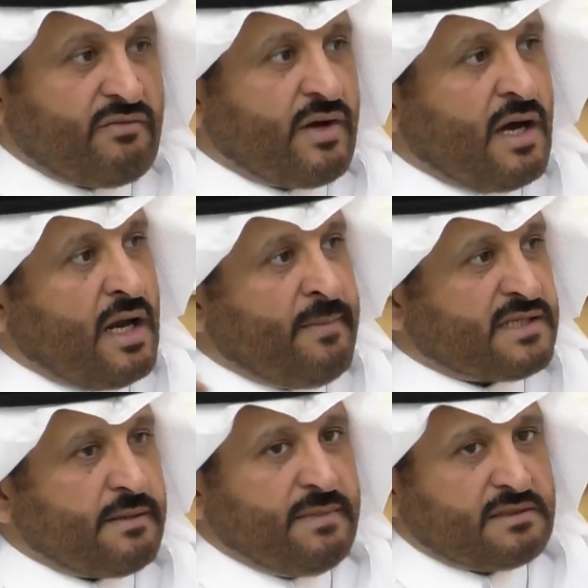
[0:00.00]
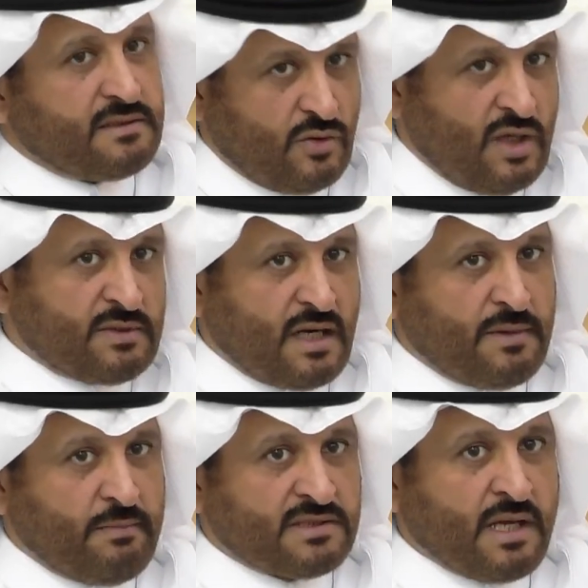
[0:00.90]
فقال أما سمعت يقول عبد الله
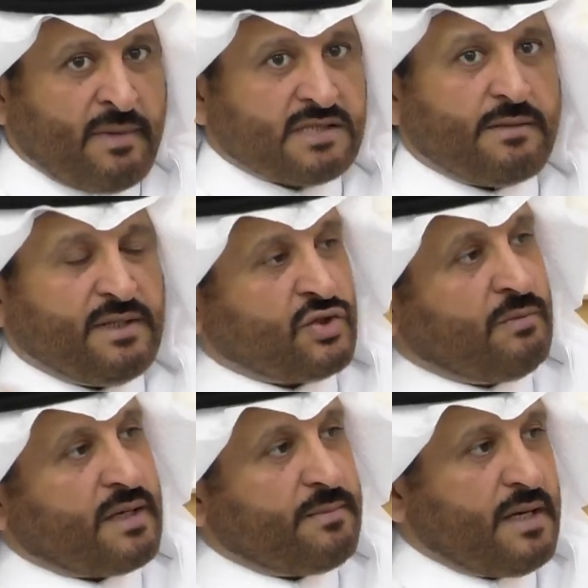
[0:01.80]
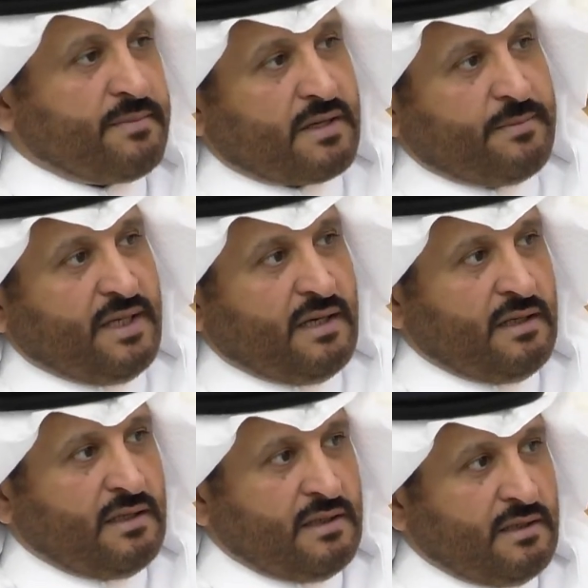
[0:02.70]
بن عباس أما سمعت عمر بن أبي ربيعة
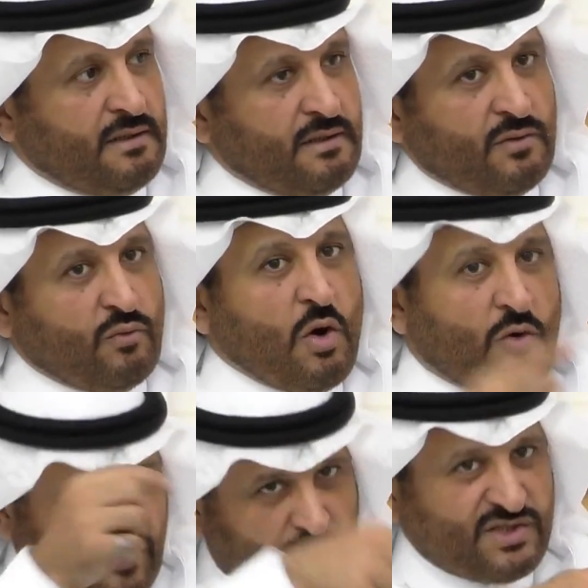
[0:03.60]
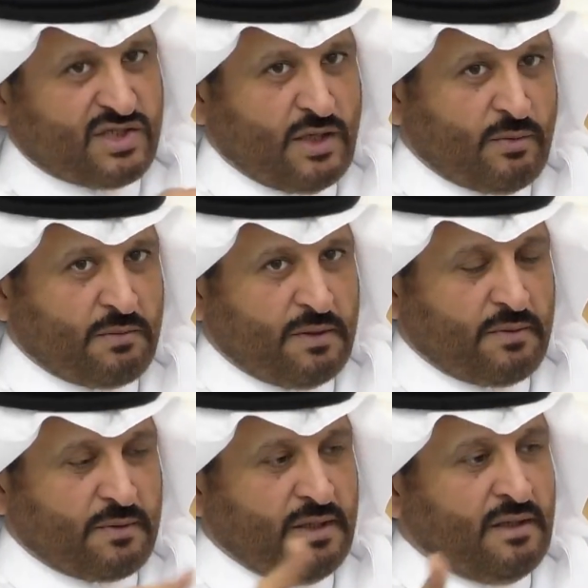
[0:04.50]
وهو في المسجد عمر بن
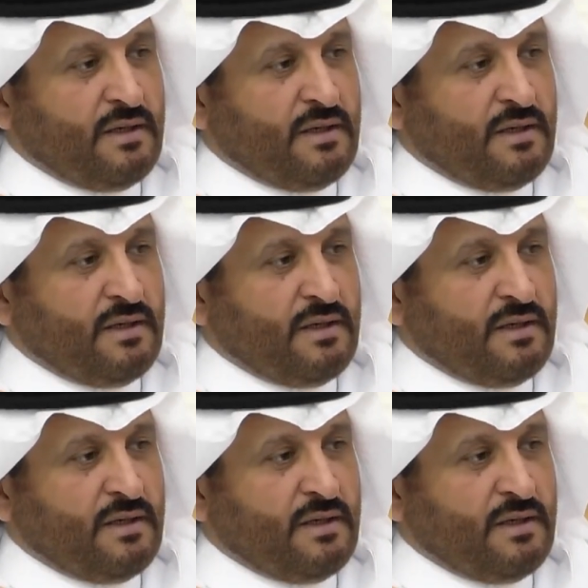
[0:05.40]
أبي ربيعة